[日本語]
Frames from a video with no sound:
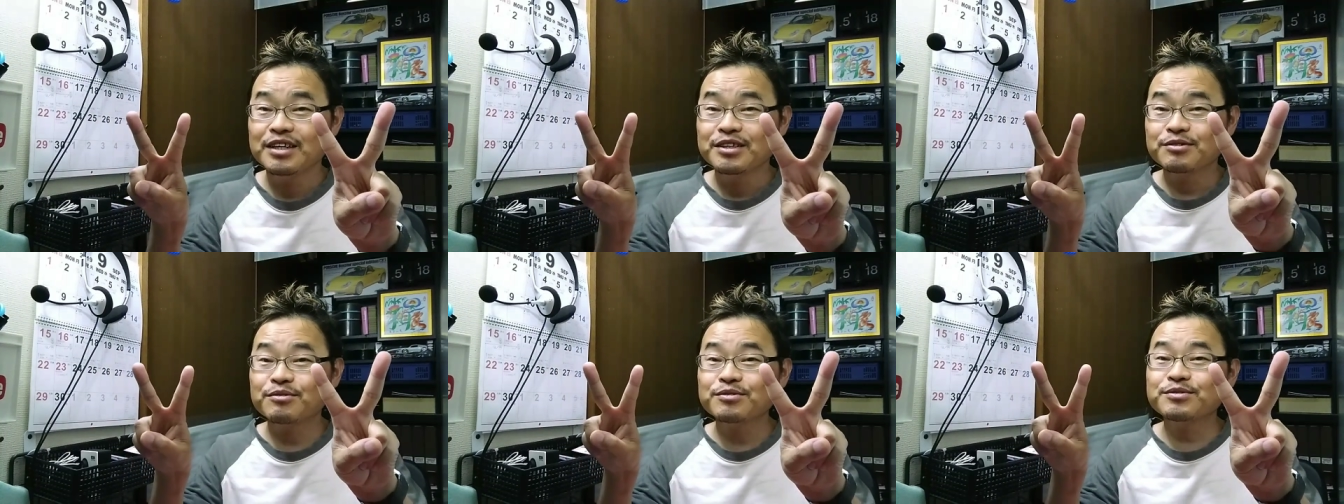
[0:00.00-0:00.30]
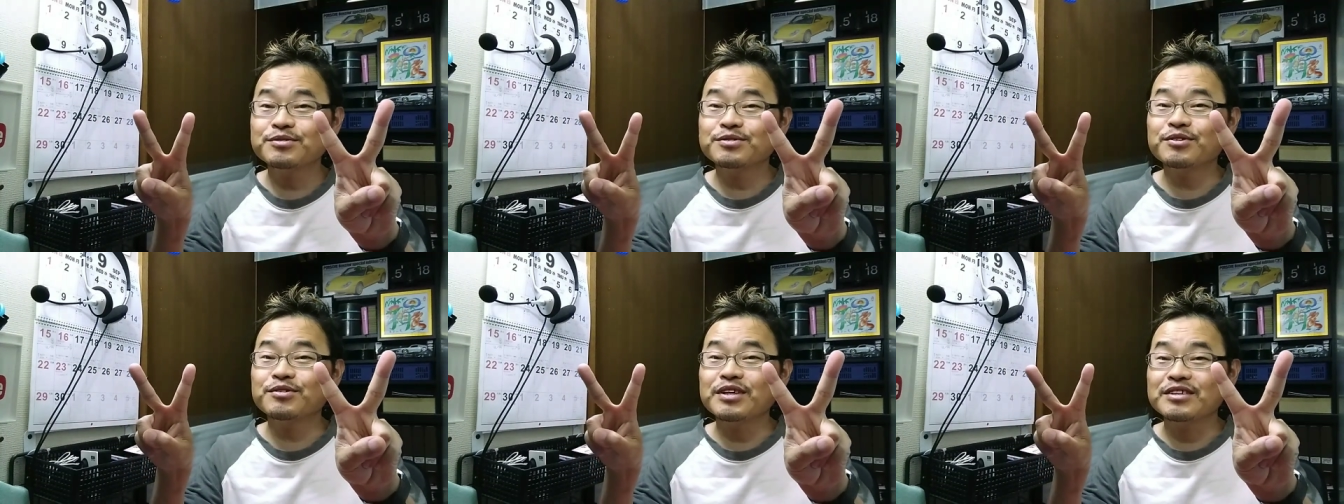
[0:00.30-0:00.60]
そう
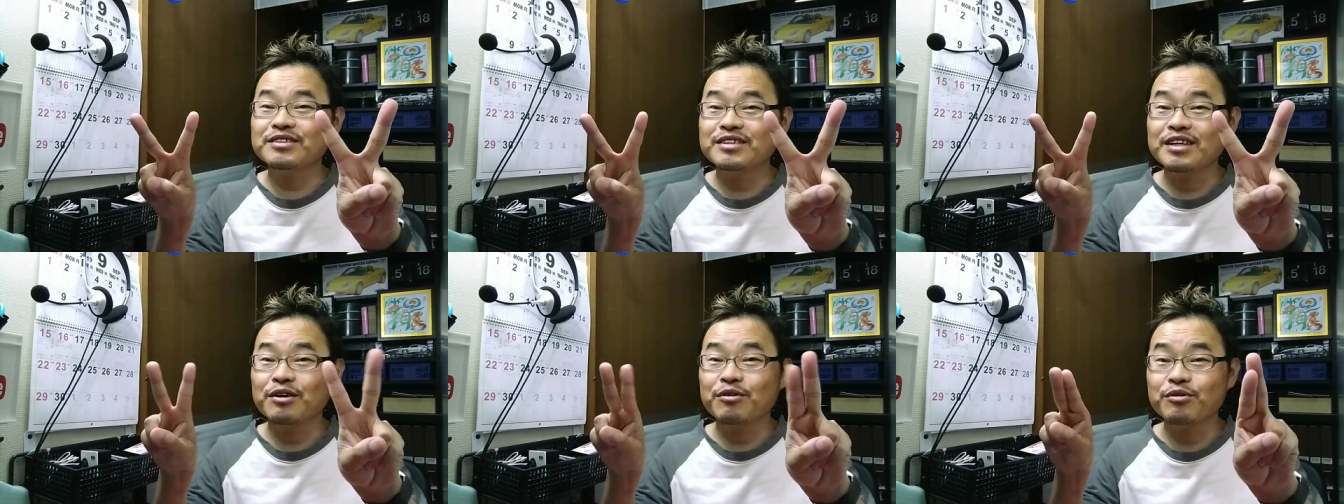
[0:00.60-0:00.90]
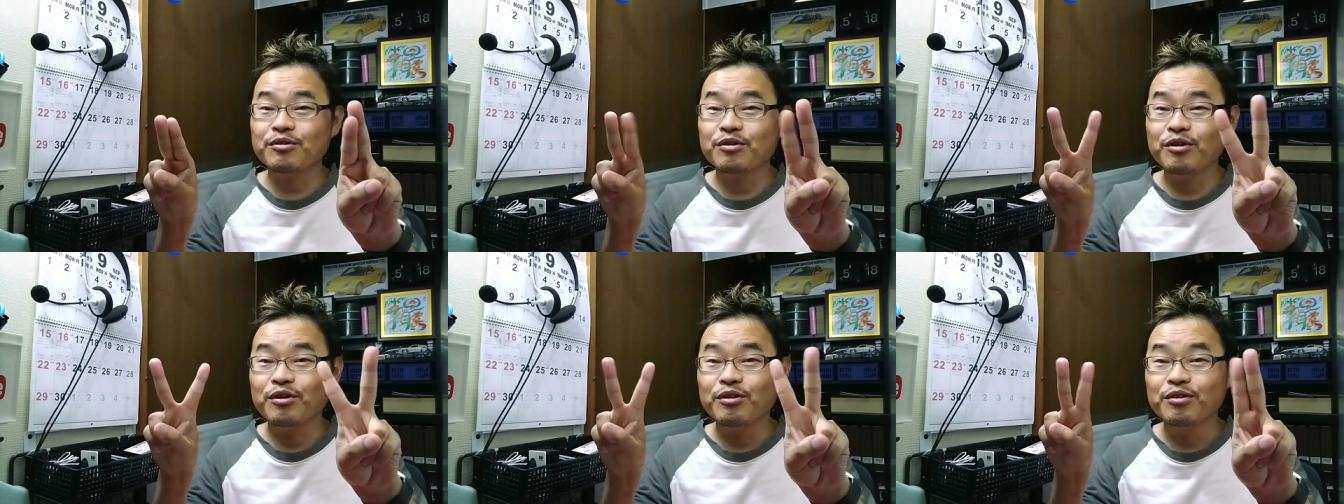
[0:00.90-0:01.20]
するとですね、
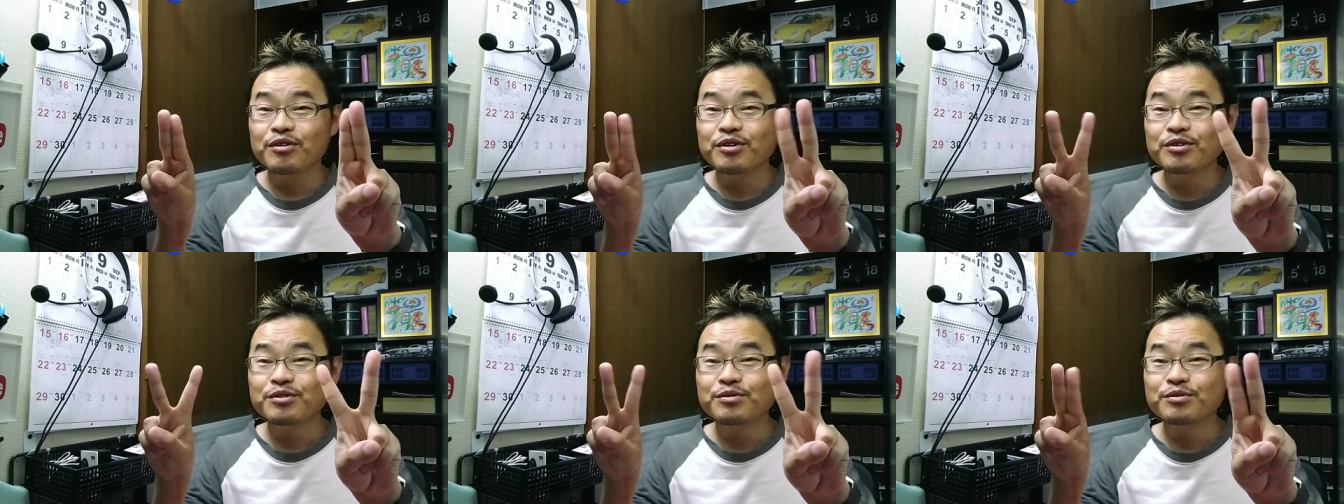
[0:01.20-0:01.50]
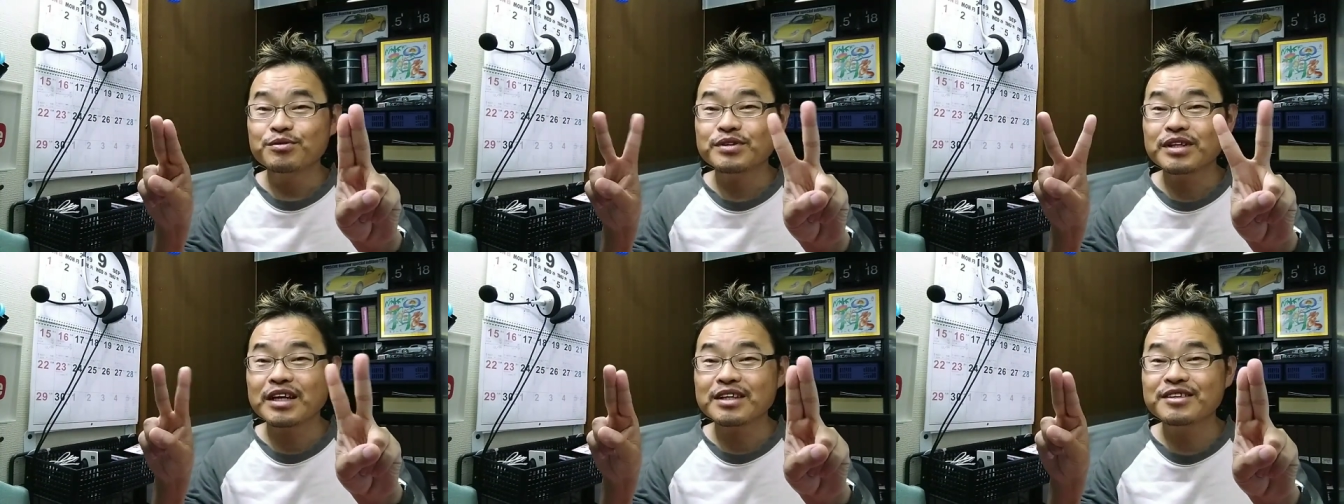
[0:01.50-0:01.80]
この、
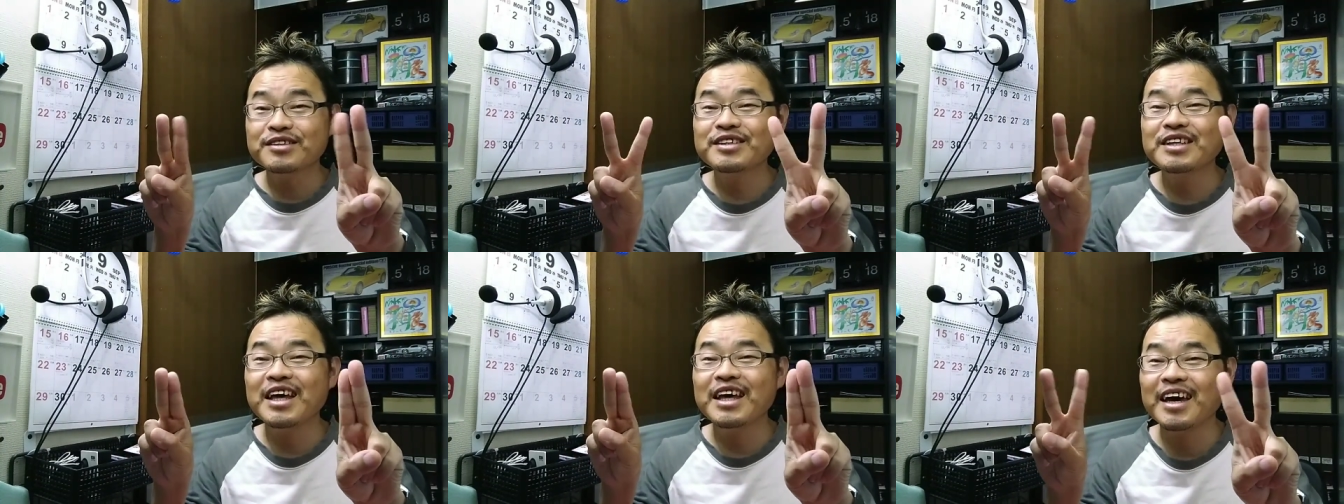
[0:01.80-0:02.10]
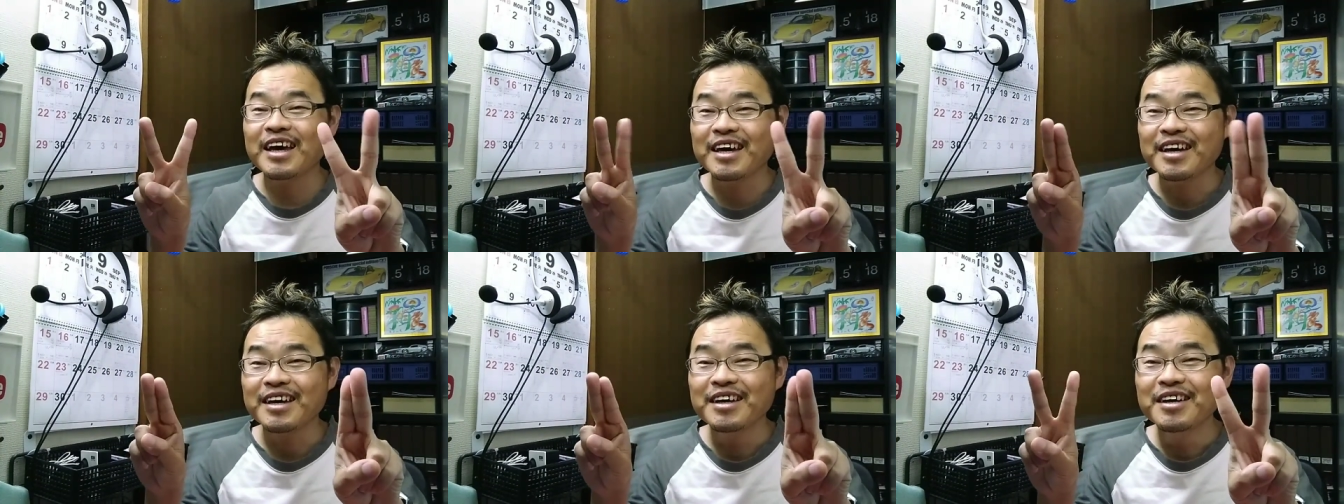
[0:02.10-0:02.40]
2つ
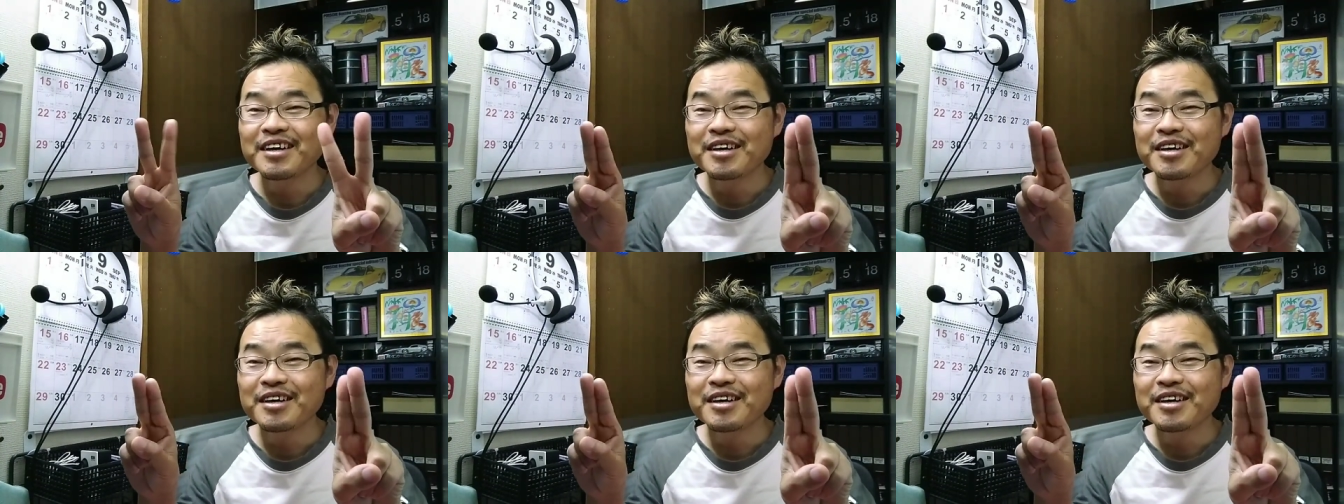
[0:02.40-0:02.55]
で、